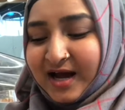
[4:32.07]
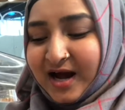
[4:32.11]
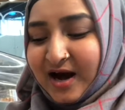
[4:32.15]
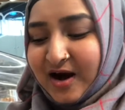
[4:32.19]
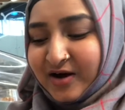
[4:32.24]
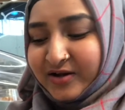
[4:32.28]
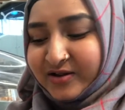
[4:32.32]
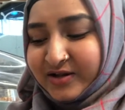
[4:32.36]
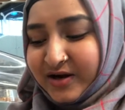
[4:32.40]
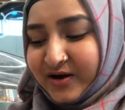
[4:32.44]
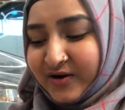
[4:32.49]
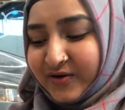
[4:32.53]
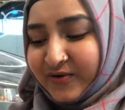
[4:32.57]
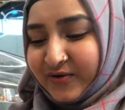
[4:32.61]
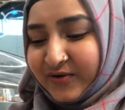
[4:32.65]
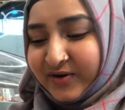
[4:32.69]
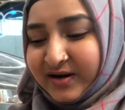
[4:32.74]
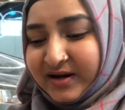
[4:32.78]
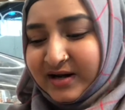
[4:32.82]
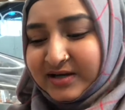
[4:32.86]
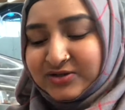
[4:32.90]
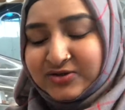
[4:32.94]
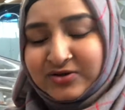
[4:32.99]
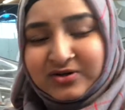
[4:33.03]
খাওয়া দাওয়া
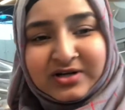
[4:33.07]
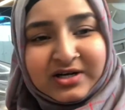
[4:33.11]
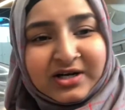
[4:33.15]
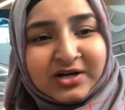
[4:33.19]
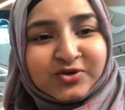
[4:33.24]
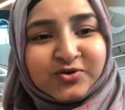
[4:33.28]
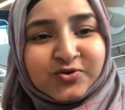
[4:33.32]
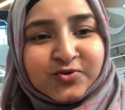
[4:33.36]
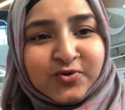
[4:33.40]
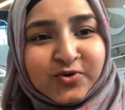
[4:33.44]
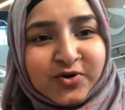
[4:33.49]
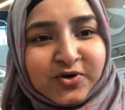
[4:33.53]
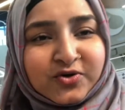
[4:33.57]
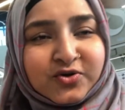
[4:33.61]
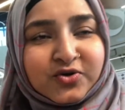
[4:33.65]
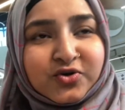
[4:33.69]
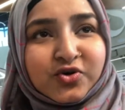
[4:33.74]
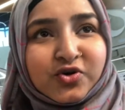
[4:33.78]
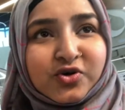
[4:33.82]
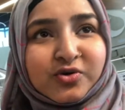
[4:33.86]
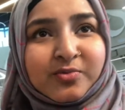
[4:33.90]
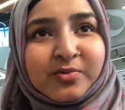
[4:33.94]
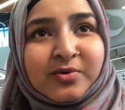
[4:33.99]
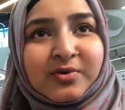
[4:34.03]
করে আসলে একটু
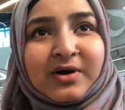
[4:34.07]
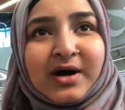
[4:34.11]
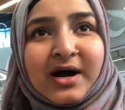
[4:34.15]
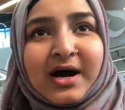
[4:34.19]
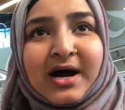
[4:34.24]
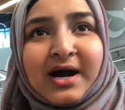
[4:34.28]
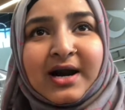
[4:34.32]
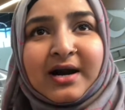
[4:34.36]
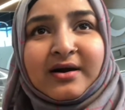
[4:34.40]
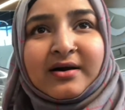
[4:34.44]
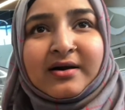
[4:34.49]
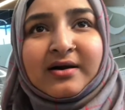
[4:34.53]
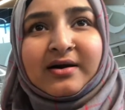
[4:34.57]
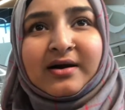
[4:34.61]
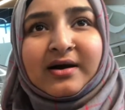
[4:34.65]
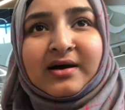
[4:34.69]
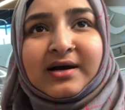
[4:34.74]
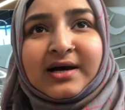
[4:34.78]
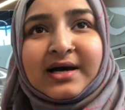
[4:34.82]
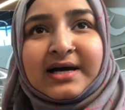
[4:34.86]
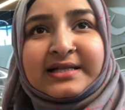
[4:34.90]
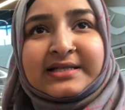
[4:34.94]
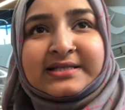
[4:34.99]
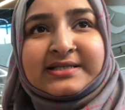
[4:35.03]
ঘোরাঘুরি করব আর
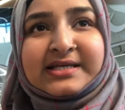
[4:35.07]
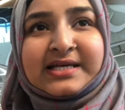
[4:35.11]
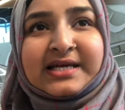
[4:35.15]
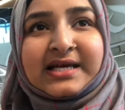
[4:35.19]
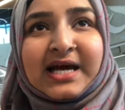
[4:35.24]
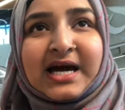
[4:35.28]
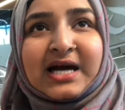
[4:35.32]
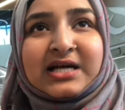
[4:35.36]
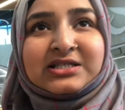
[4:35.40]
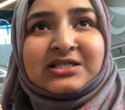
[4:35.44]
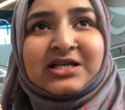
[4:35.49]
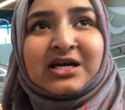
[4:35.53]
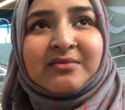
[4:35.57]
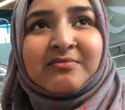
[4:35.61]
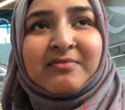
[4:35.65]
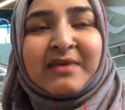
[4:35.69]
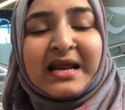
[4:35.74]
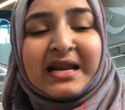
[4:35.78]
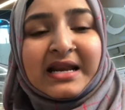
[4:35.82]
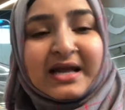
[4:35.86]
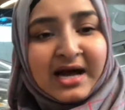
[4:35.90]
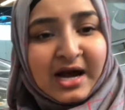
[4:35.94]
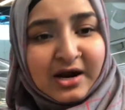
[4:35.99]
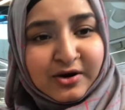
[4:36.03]
হেলসিংকে আসার
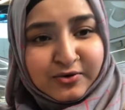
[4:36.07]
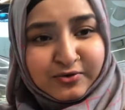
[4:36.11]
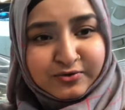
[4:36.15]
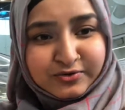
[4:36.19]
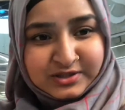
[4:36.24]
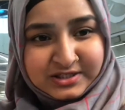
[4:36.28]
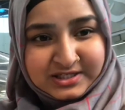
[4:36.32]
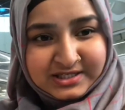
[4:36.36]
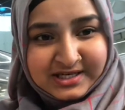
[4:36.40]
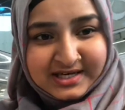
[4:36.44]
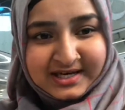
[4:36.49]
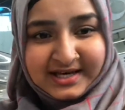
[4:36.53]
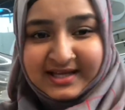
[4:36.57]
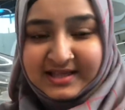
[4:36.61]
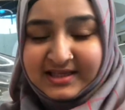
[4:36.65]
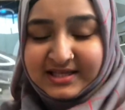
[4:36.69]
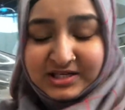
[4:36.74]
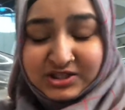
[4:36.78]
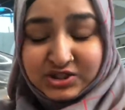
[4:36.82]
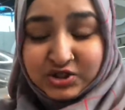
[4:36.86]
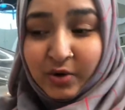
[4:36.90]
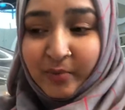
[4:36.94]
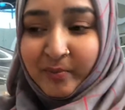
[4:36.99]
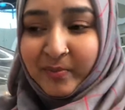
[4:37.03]
মেন কারণ হচ্ছে
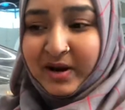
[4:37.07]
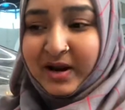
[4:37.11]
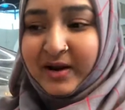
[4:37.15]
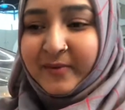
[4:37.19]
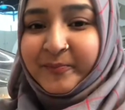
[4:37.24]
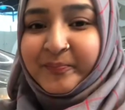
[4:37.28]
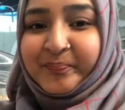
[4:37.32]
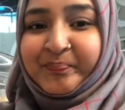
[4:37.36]
ঈদের শপিং